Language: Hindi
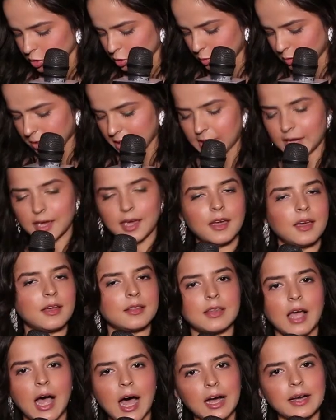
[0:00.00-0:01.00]
तो ये
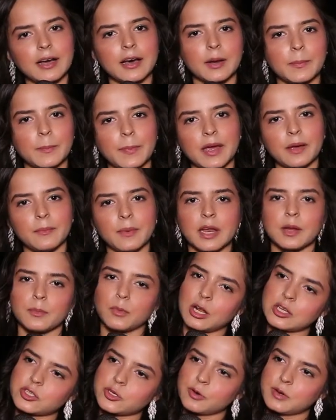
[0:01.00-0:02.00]
था घर पे मैंने
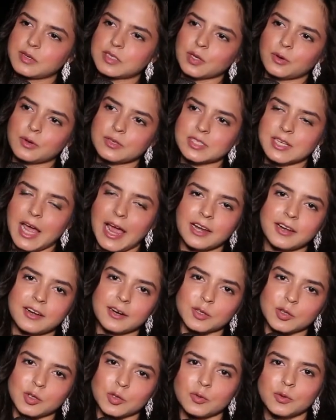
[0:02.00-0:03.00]
बोला चलो इसी को स्टाइल
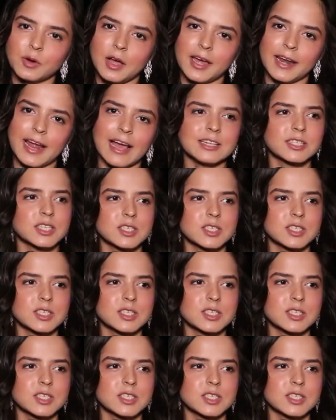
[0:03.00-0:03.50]
करती हूँ एंड आई